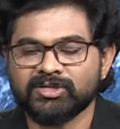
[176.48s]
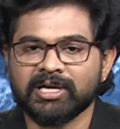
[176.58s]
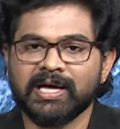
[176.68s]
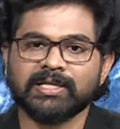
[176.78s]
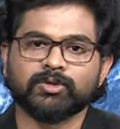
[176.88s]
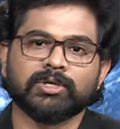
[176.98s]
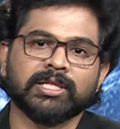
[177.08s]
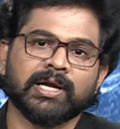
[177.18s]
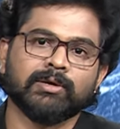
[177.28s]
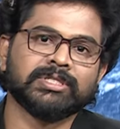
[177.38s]
చాలా చోట్ల
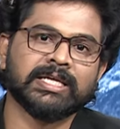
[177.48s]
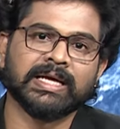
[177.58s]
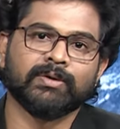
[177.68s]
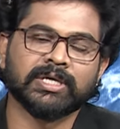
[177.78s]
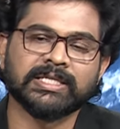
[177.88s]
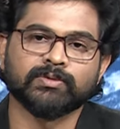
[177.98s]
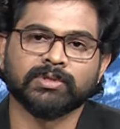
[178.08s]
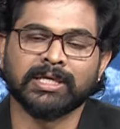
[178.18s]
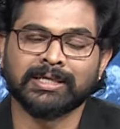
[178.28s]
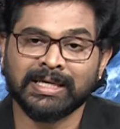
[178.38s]
దాడులు జరిగే అవకాశం
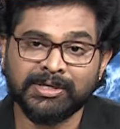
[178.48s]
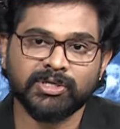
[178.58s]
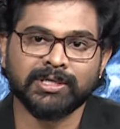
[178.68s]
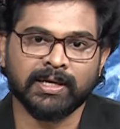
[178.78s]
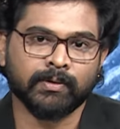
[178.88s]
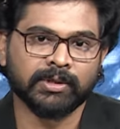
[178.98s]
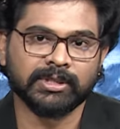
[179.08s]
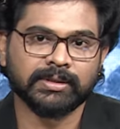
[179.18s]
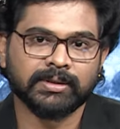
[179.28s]
ఉందన్న టెన్షన్ నెలకొంది